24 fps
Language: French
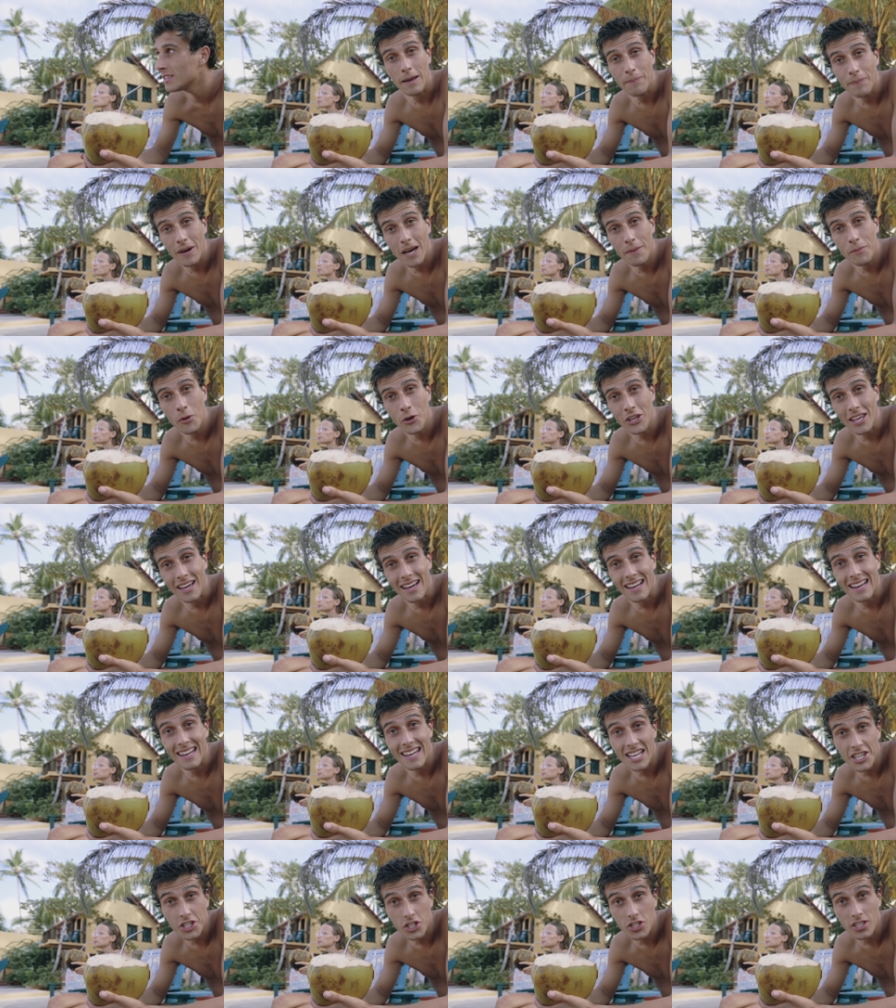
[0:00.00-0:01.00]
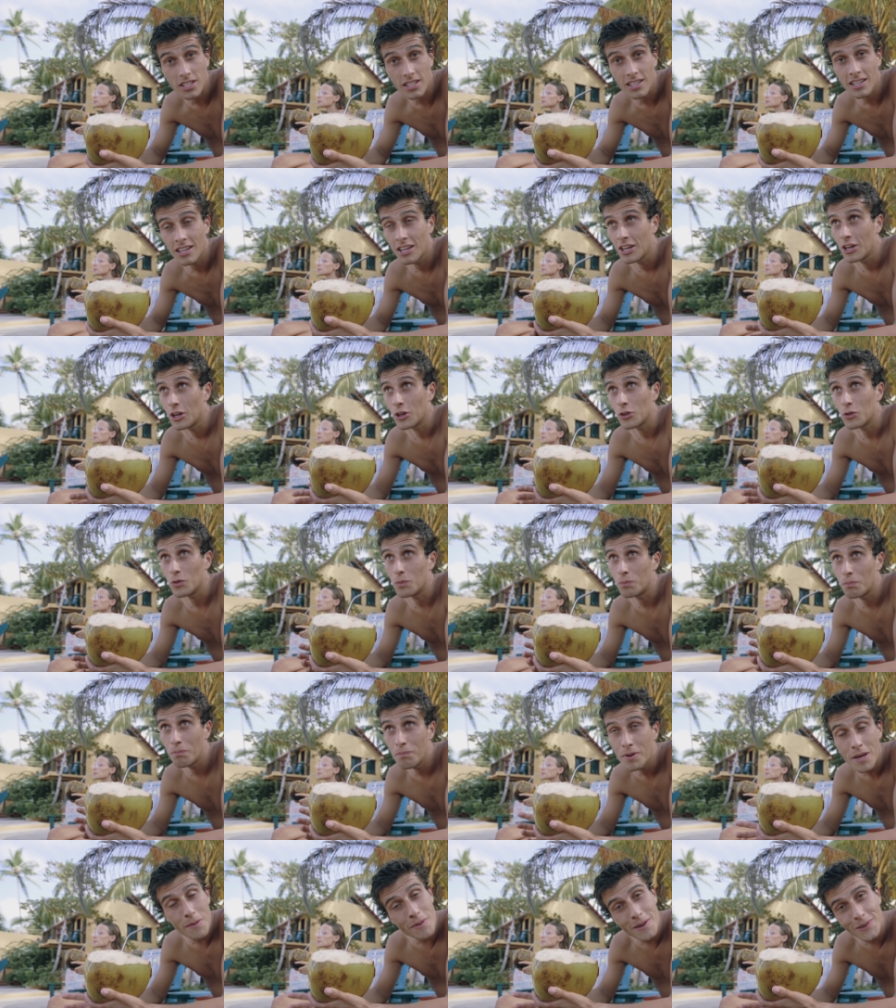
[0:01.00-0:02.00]
Et apparemment il y a un lâcher de
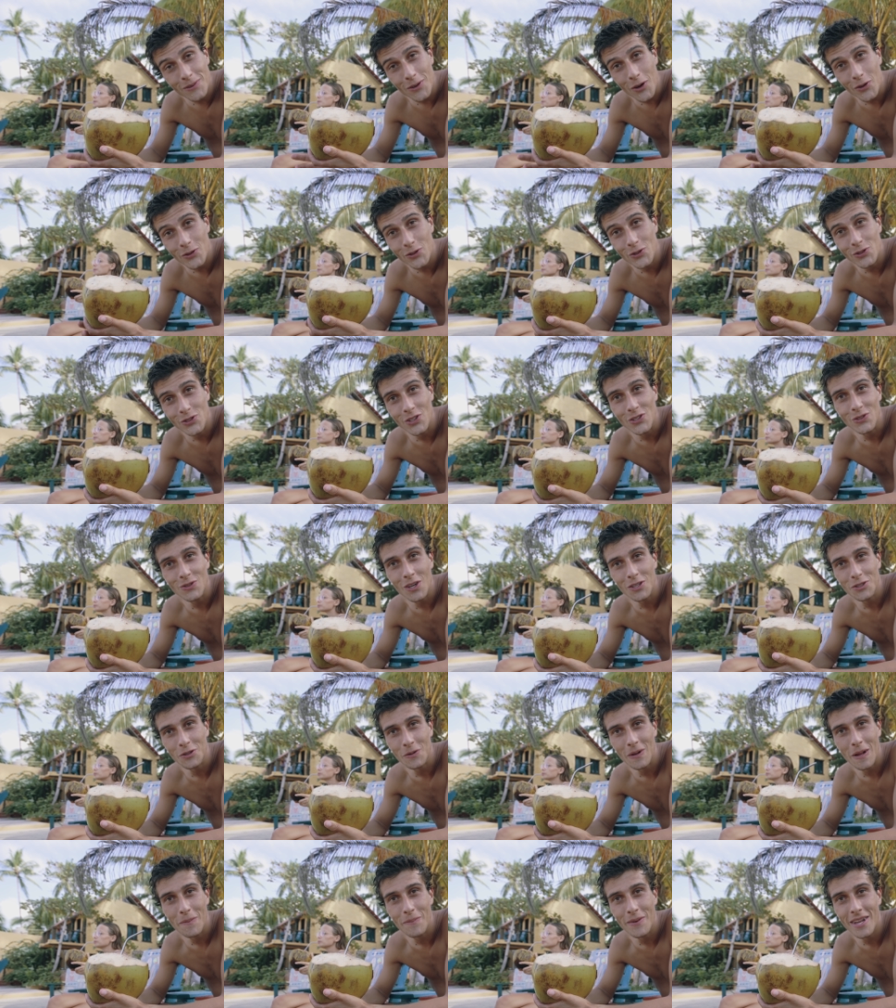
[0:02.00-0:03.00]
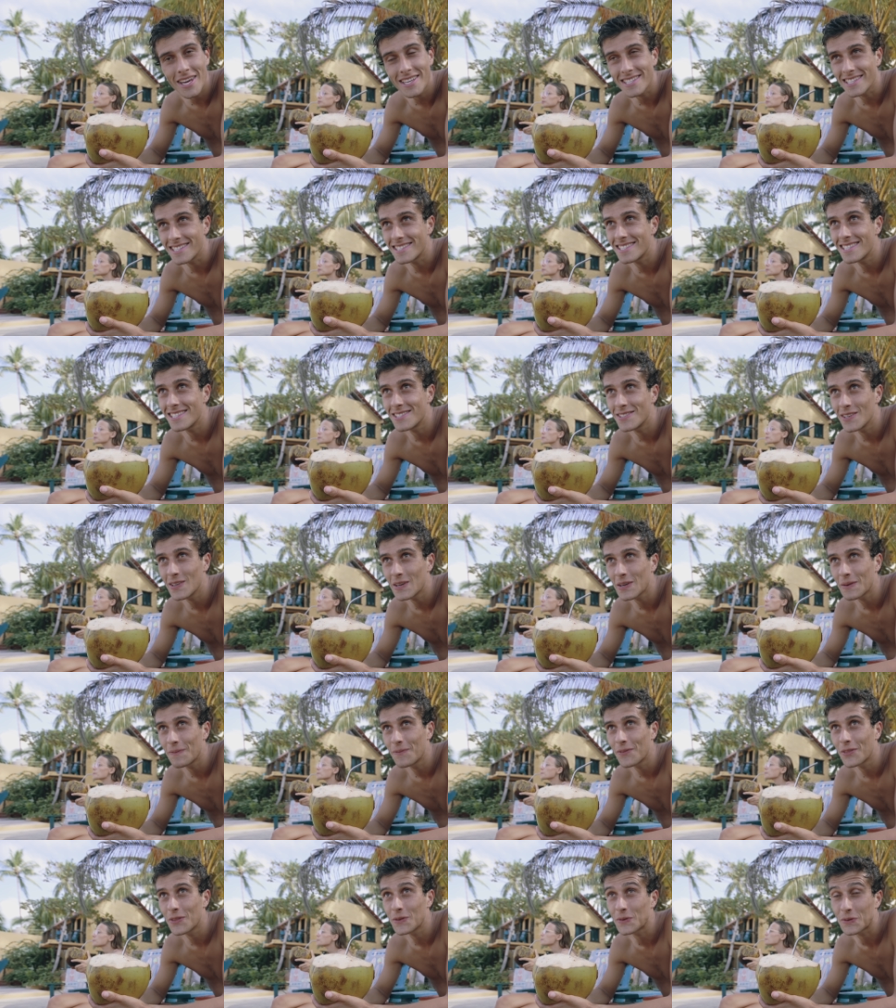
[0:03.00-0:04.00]
bébés tortues ce soir sur la plage à 6h.
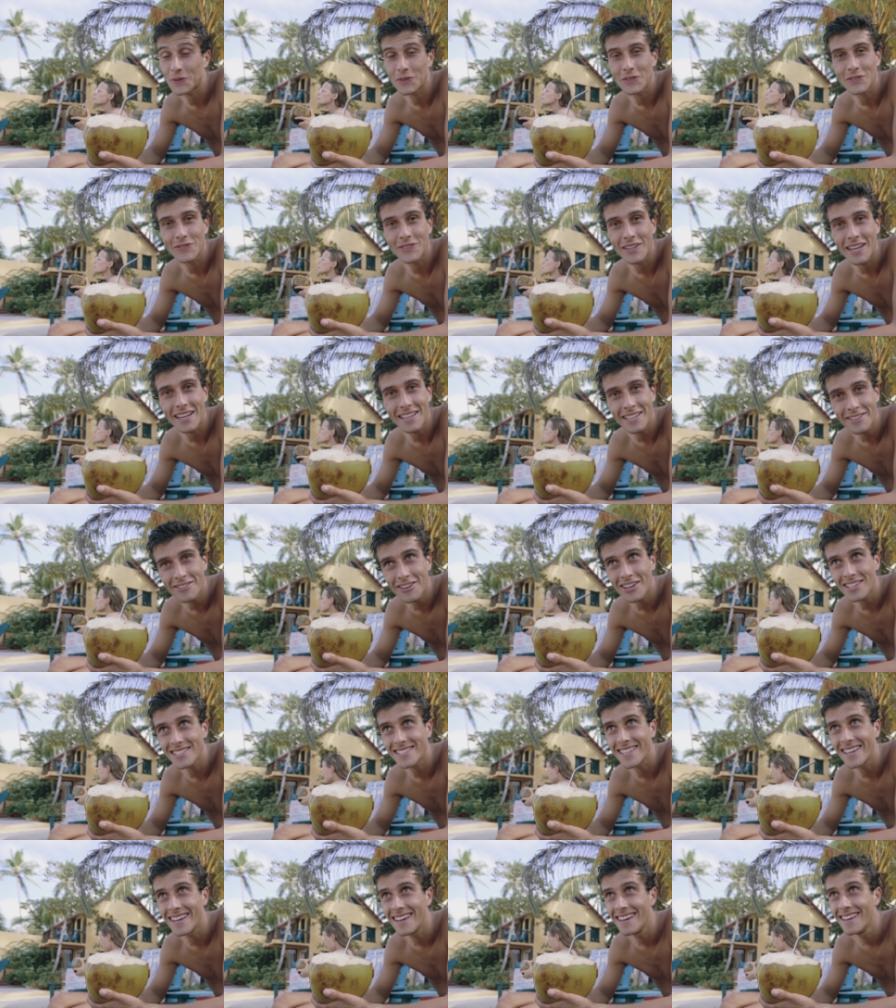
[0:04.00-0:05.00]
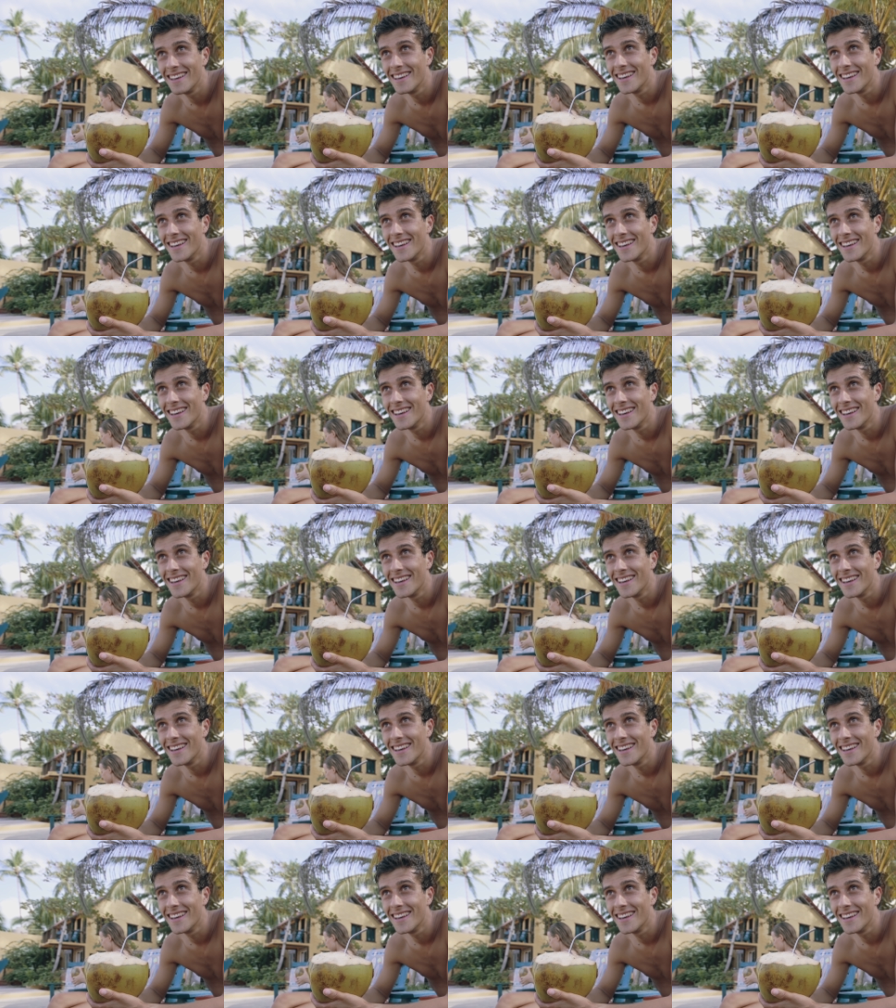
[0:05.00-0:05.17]
Donc on va aller voir ça.